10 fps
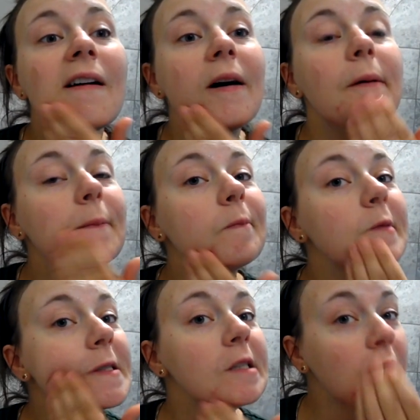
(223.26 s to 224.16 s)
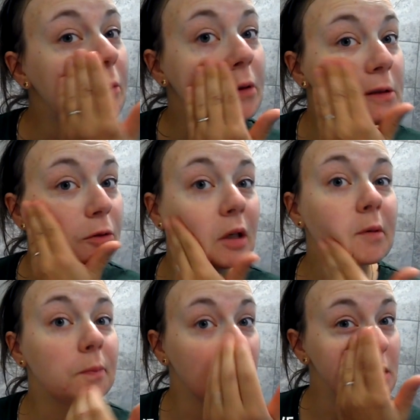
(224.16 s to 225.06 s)
Um, z serum
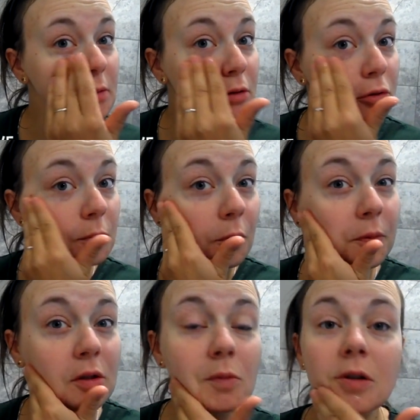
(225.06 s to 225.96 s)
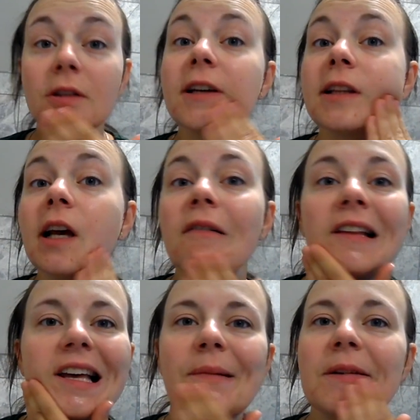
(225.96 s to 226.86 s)
odczekujemy 5 minut i po 5 minutach
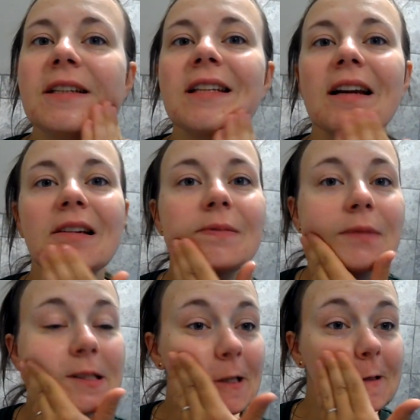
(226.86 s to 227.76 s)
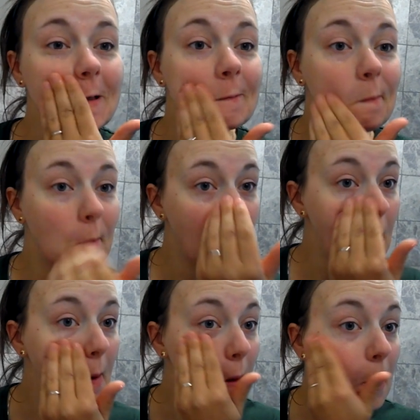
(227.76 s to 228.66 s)
nakładamy czarną maseczkę.
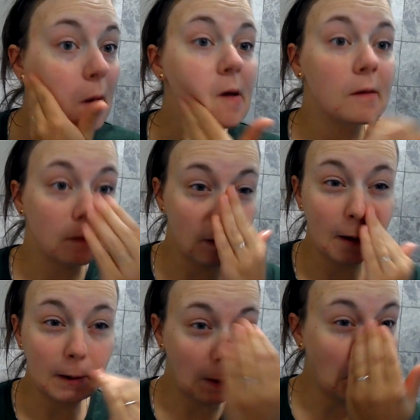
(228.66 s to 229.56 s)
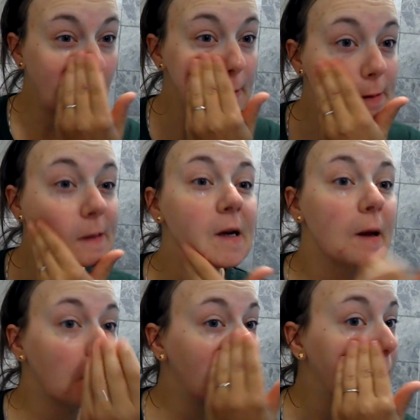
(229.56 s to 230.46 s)

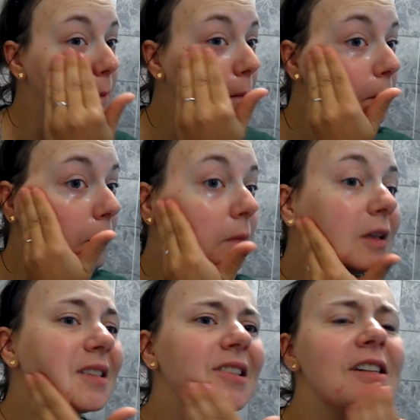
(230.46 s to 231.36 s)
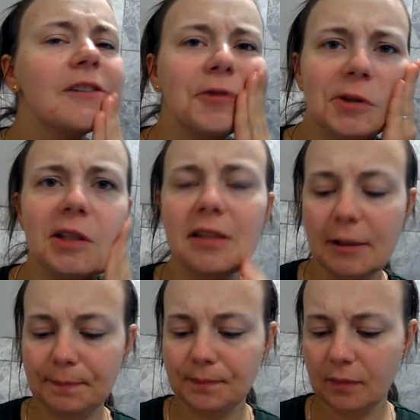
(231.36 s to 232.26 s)
Także jest strasznie
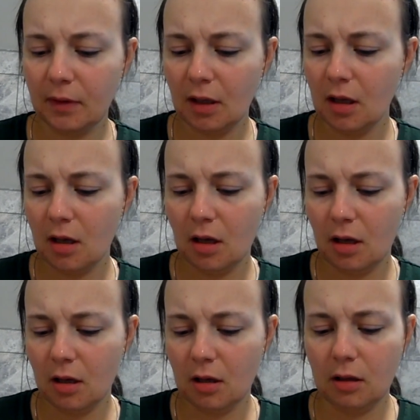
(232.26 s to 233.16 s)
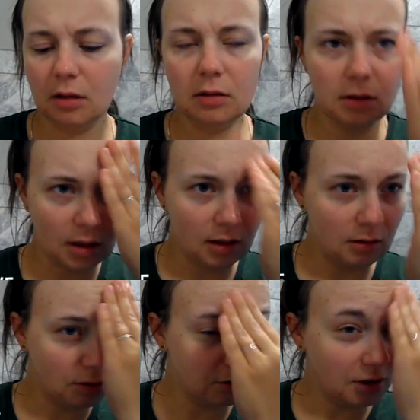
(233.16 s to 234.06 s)
wodniste. Takie
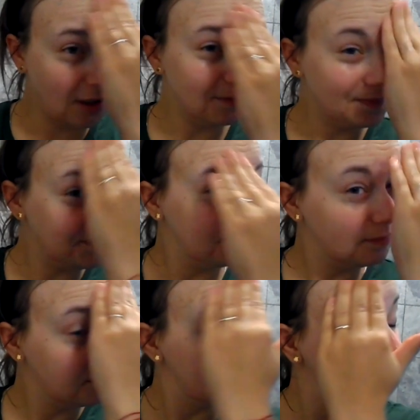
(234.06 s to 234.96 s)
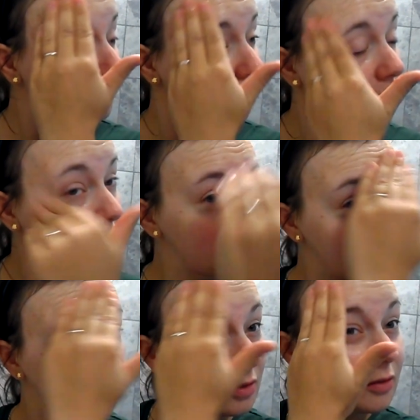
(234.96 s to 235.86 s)
troszkę nawet
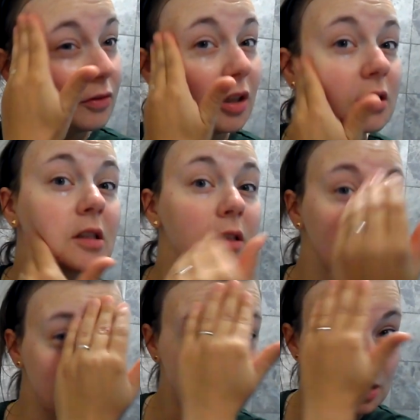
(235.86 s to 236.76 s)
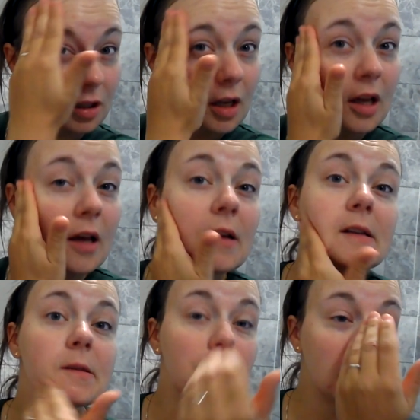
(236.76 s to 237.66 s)
większej ilości
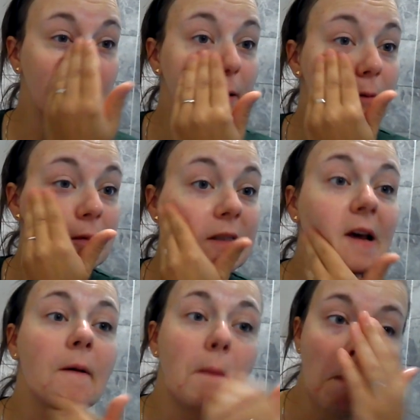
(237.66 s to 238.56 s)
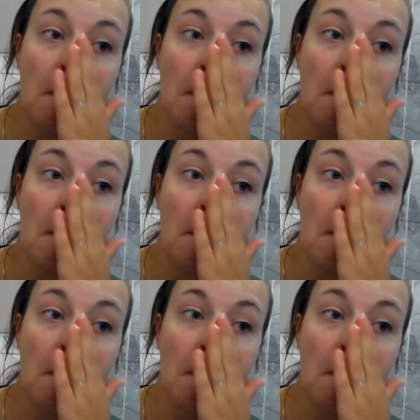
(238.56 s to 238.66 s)
spadające.